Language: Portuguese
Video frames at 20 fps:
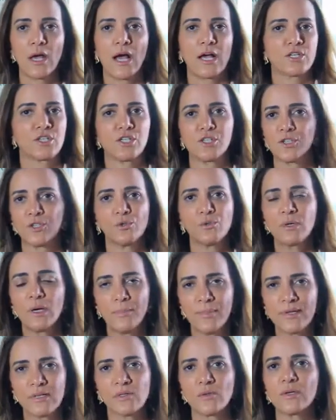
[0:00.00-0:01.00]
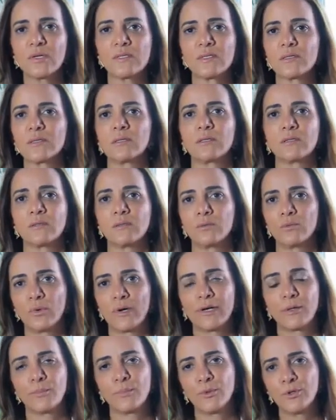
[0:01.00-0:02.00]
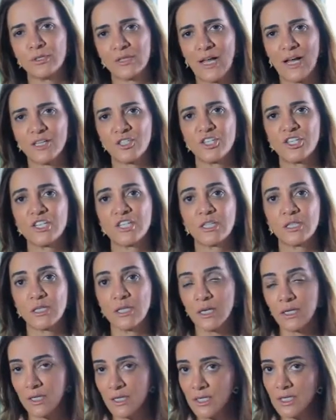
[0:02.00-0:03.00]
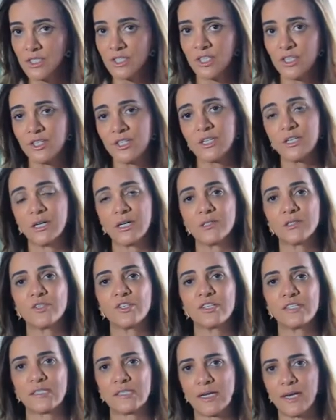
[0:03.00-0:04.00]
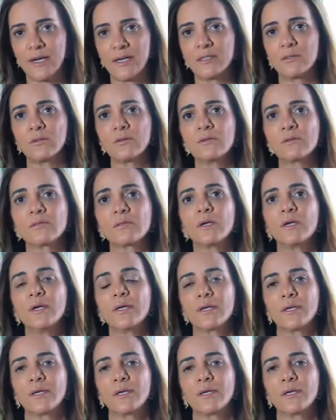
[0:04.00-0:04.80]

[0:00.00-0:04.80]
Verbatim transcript: A gente nunca pensou assim. Não era por estar distante de grandes centros